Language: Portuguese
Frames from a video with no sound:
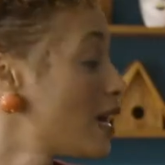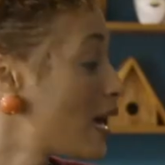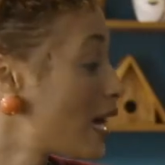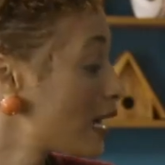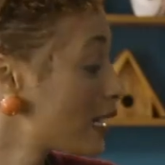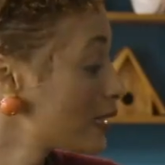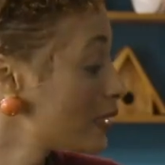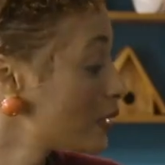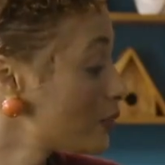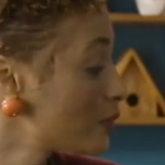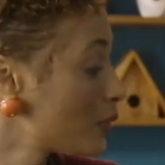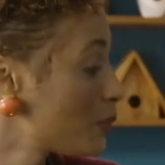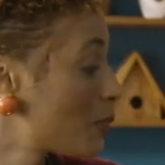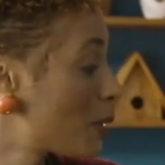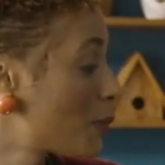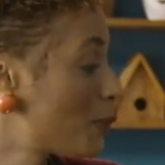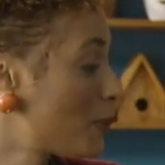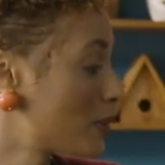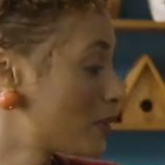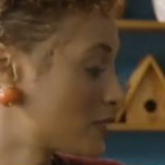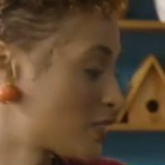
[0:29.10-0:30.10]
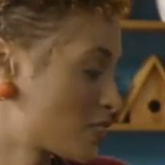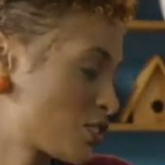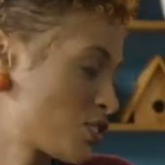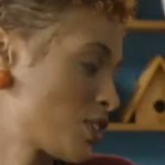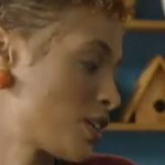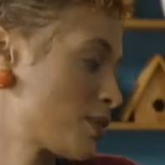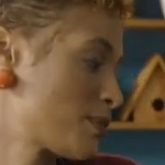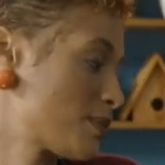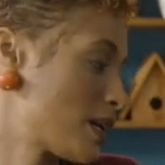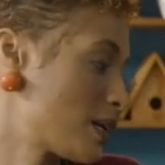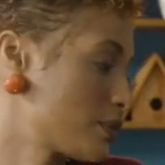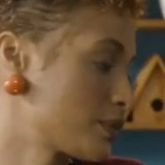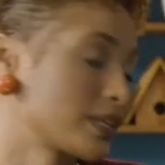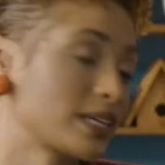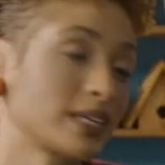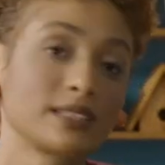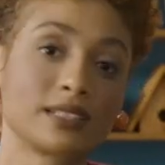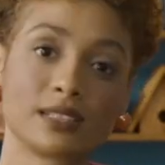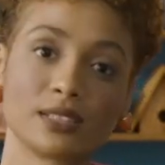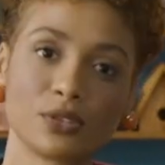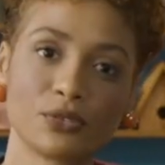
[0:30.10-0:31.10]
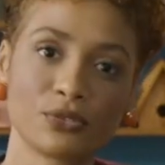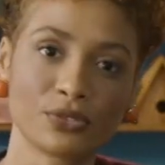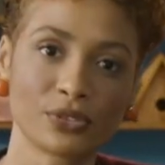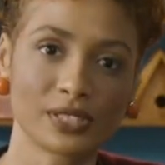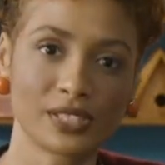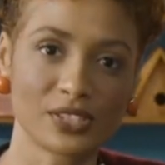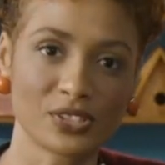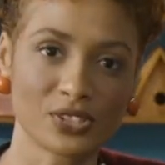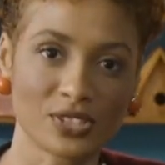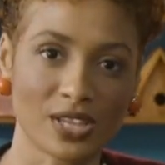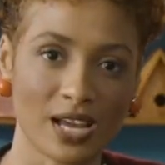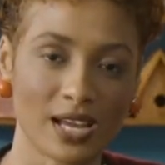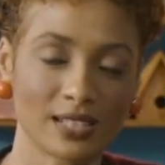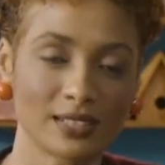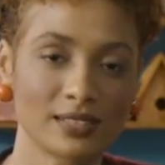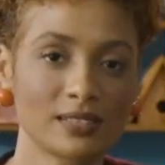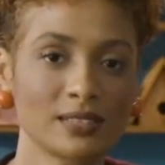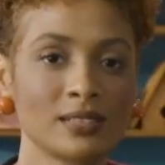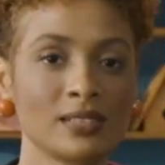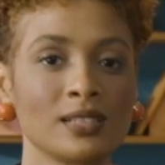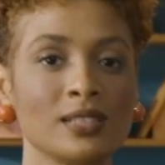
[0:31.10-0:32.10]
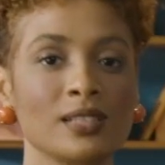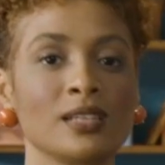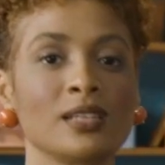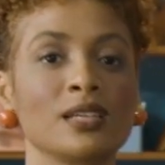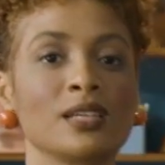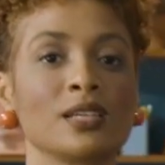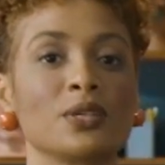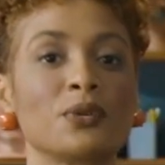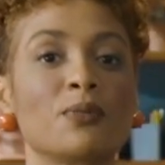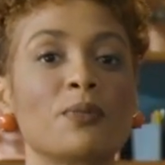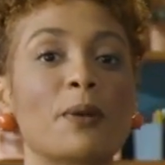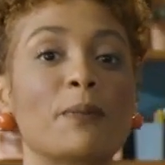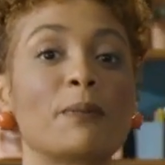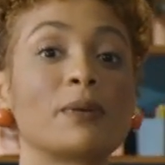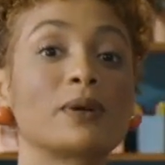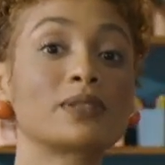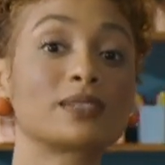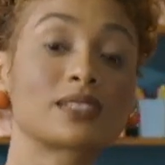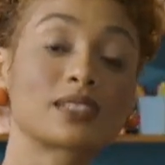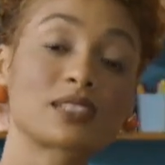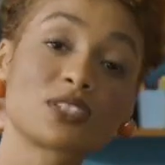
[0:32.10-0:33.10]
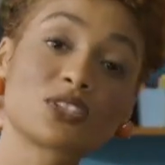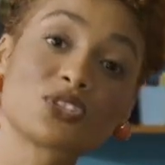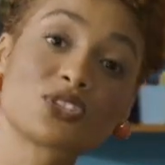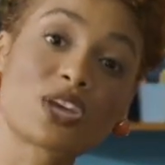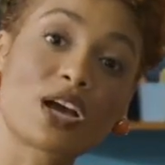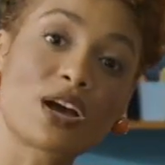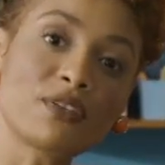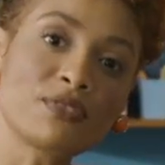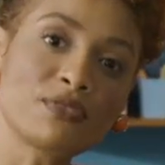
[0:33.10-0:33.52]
Aqui eu tenho uma porta de armário que ainda não foi lixada, uma porta que já